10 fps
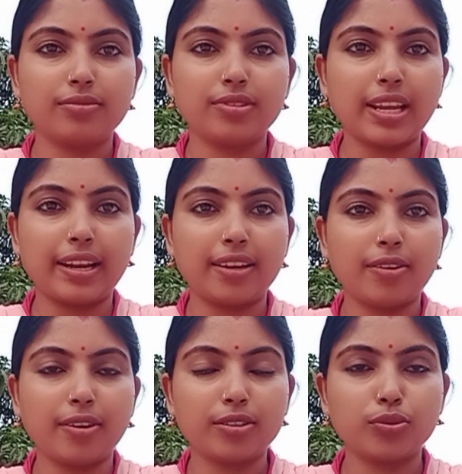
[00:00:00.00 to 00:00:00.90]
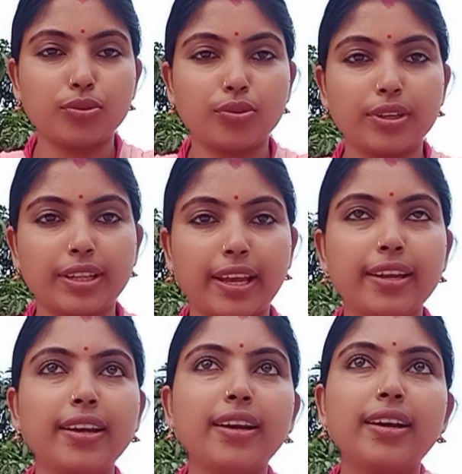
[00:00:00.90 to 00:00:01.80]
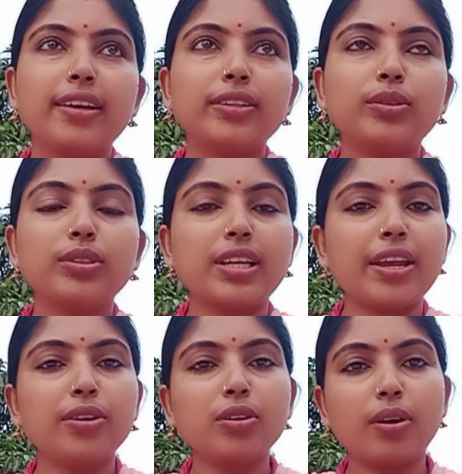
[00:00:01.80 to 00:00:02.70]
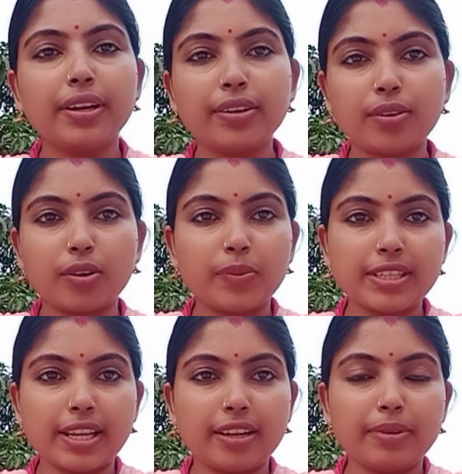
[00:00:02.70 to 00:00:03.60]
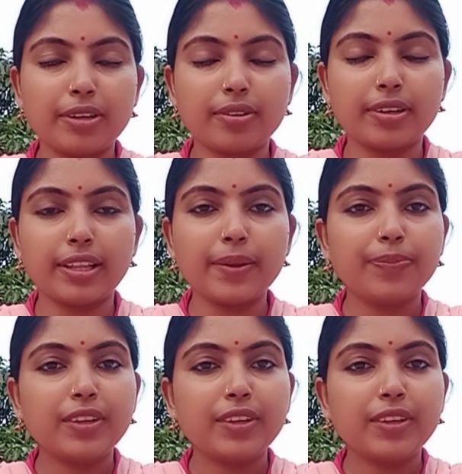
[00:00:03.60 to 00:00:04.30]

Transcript: চ্যানেল শুরু করে দেয় তো যাই হোক অনেক রকমের চ্যানেল বের করে দেয়